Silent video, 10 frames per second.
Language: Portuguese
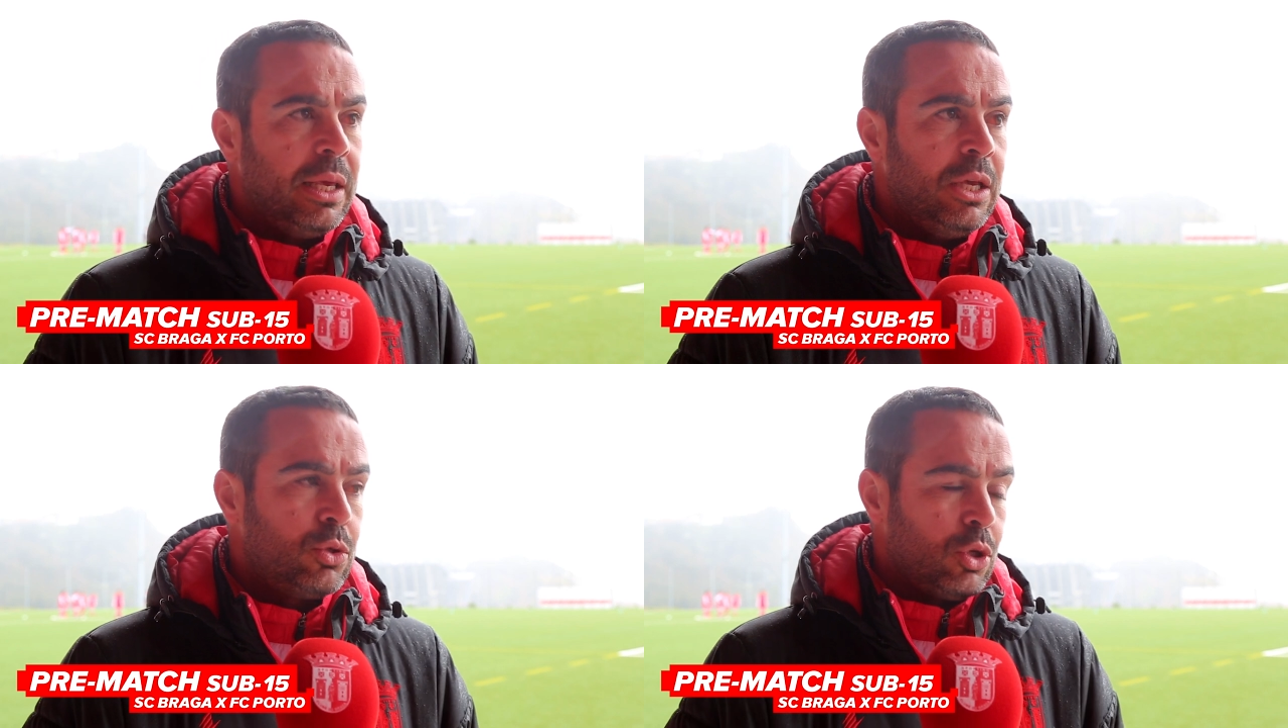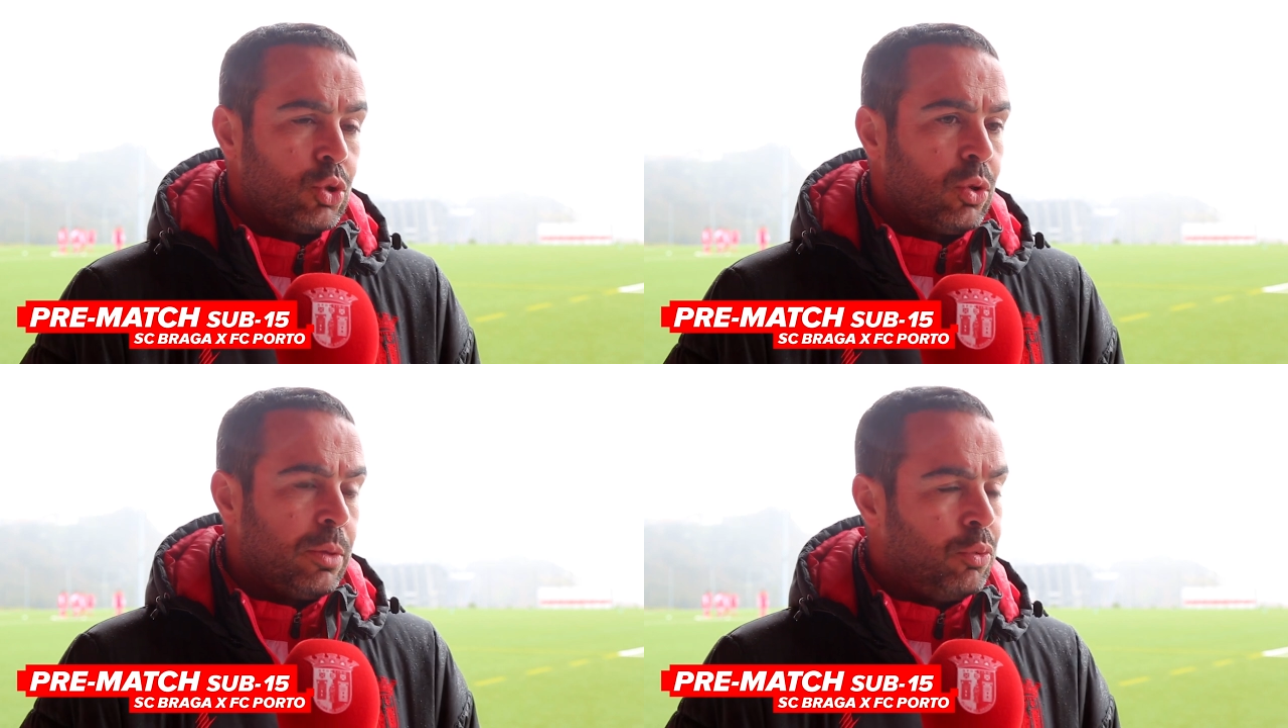e isto
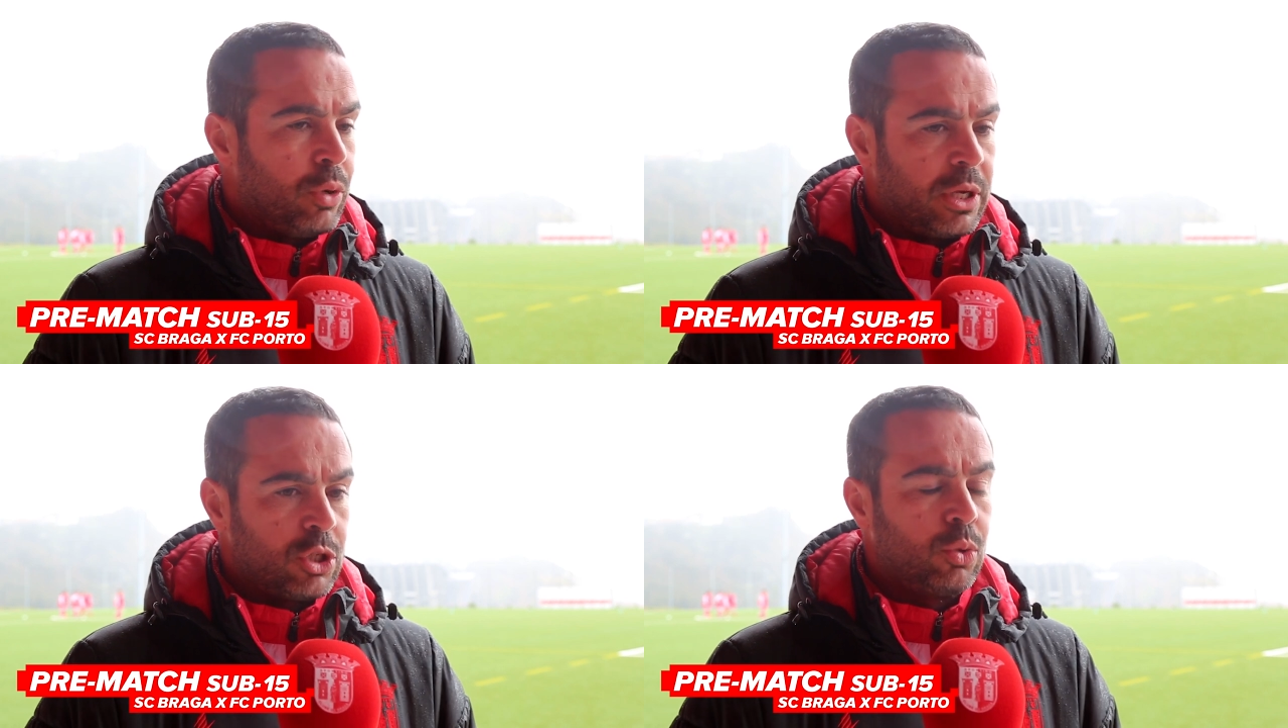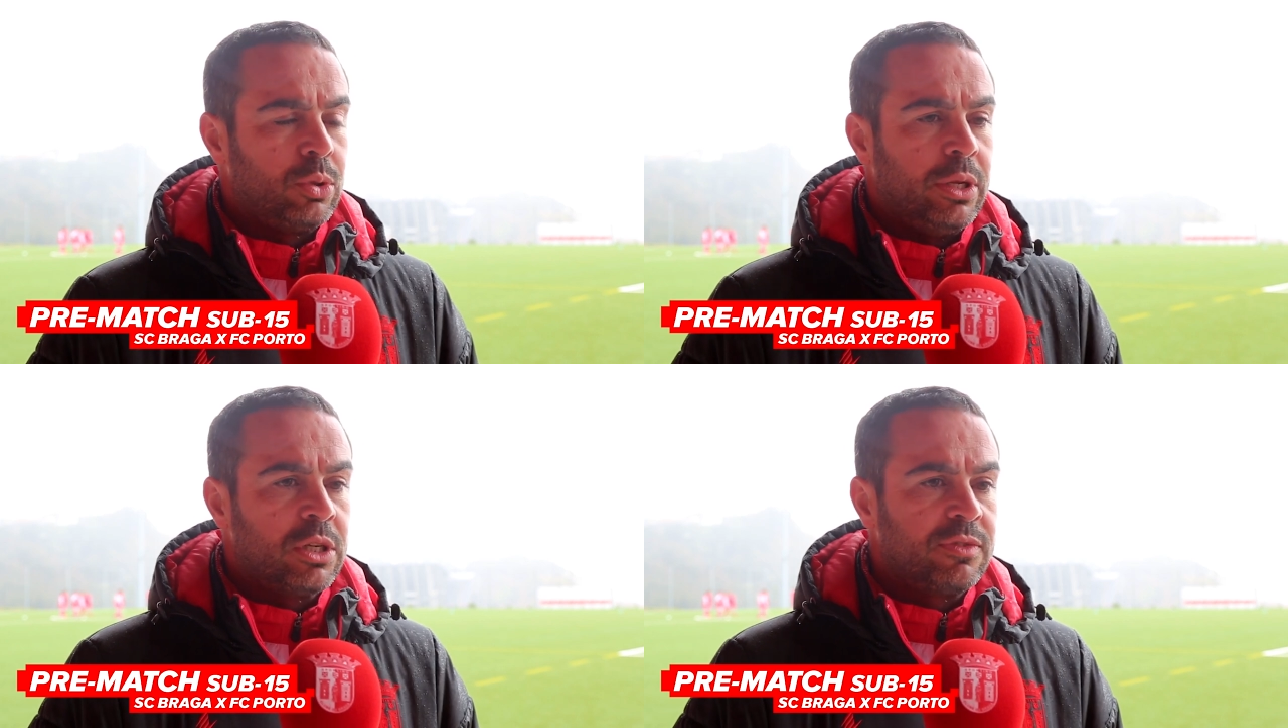ajuda porque as
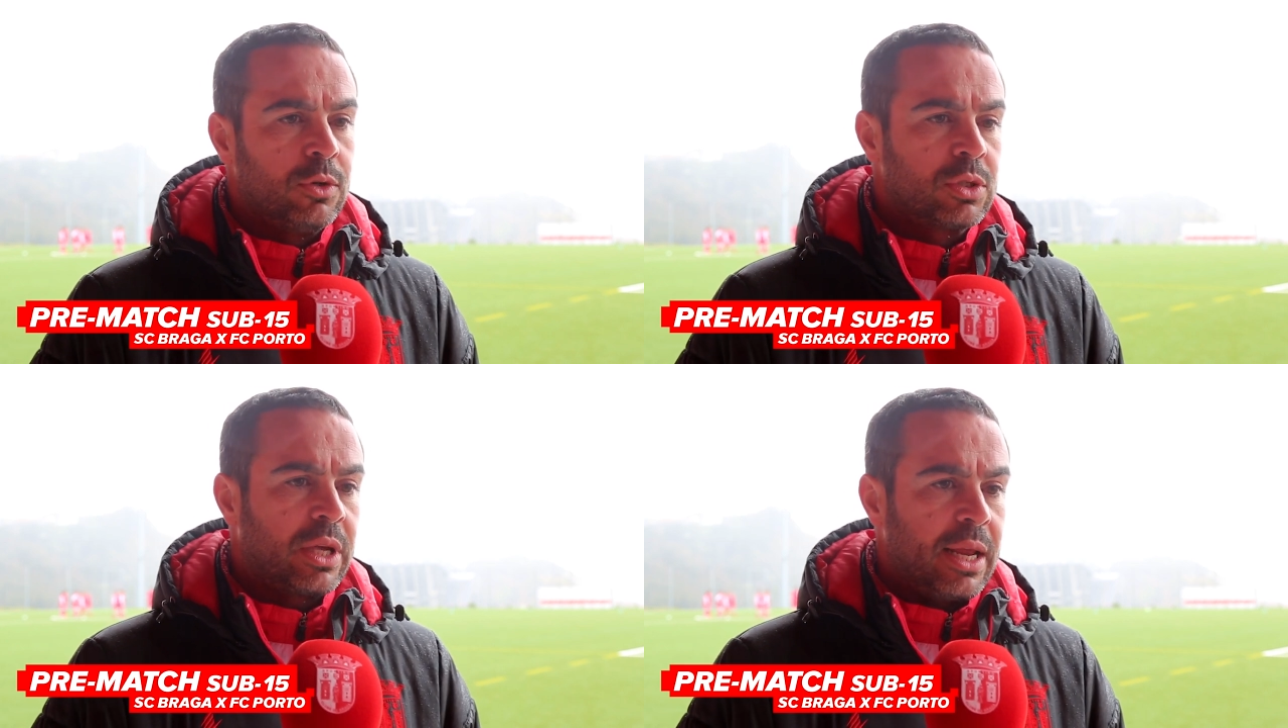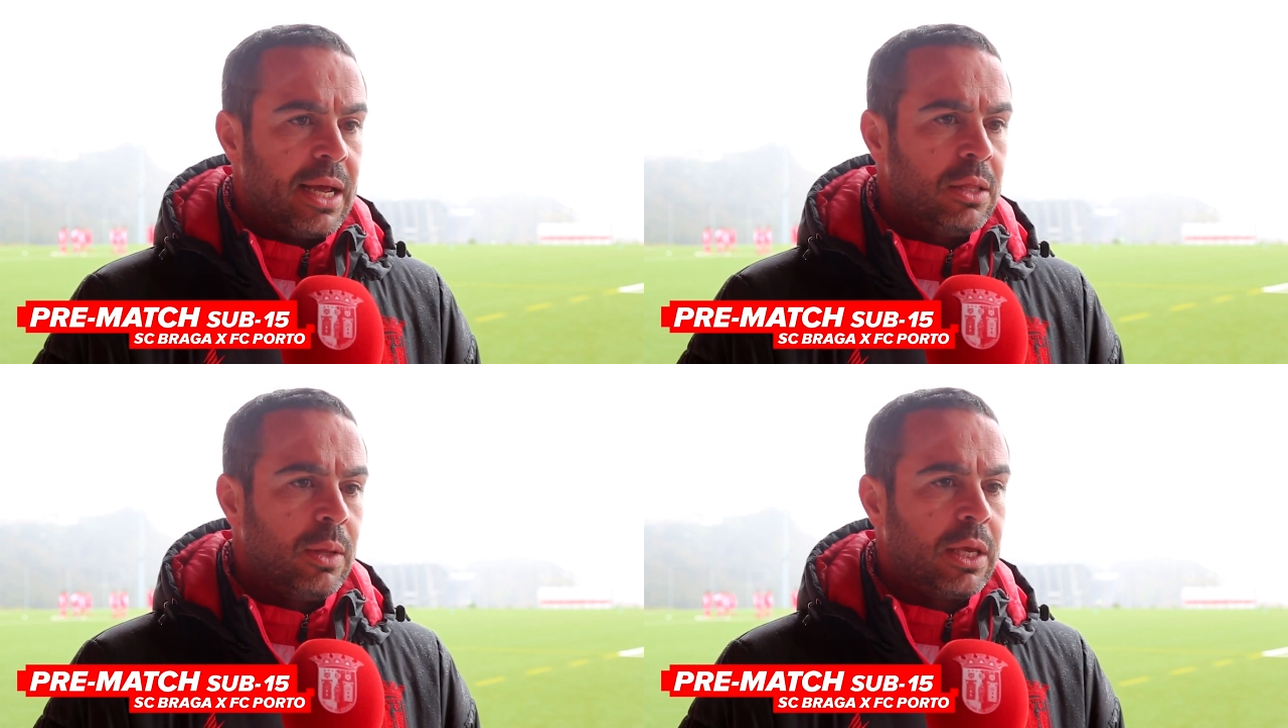rotinas vão se criando,